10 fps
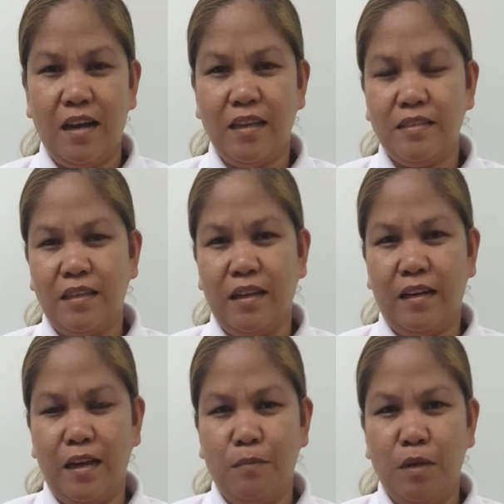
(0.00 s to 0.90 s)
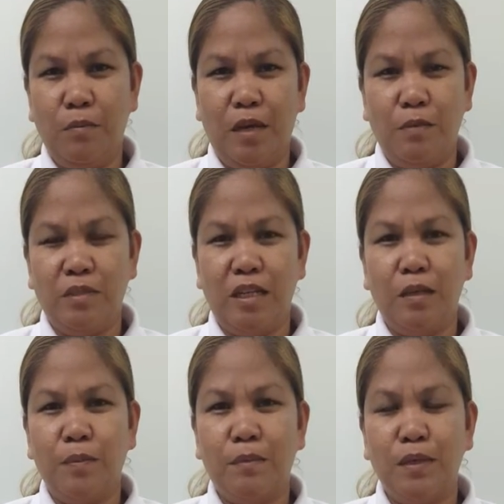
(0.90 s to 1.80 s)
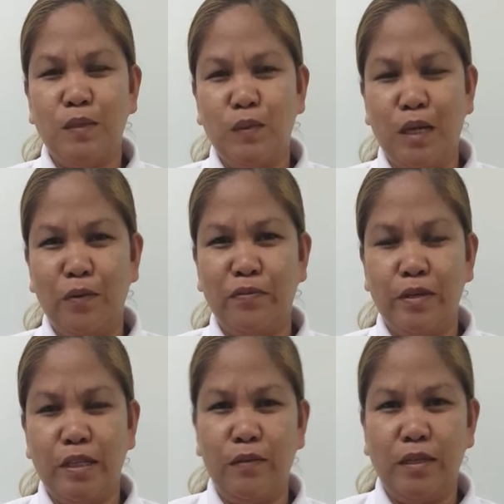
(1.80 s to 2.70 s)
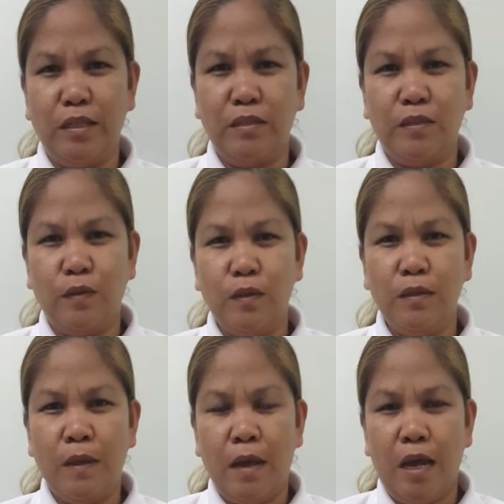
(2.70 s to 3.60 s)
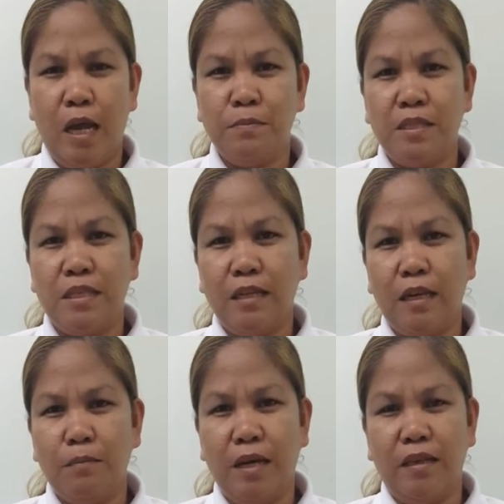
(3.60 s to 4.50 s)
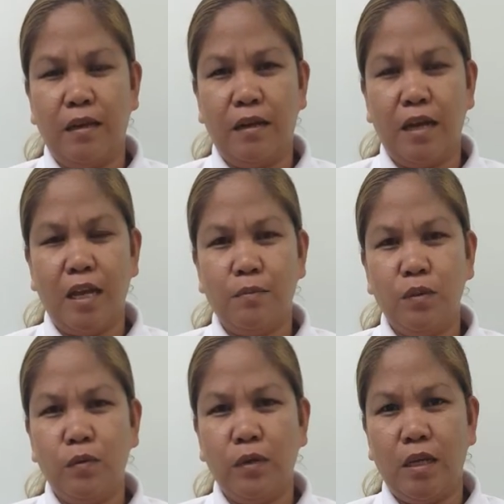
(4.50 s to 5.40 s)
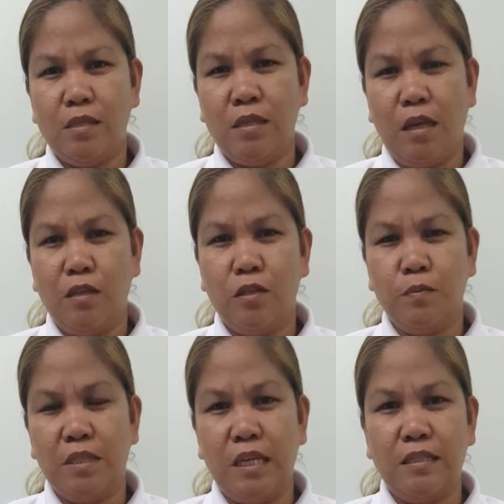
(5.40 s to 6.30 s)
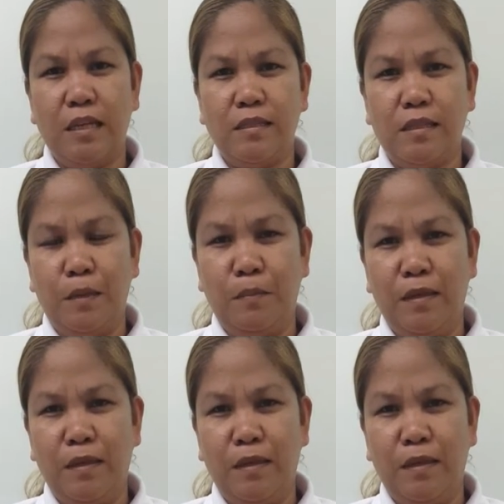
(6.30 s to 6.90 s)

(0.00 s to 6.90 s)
Hi sir, hi ma'am. I'm Jennifer Mayuga, 41 years old. I'm single mother. I have two kids age of 6 and 7.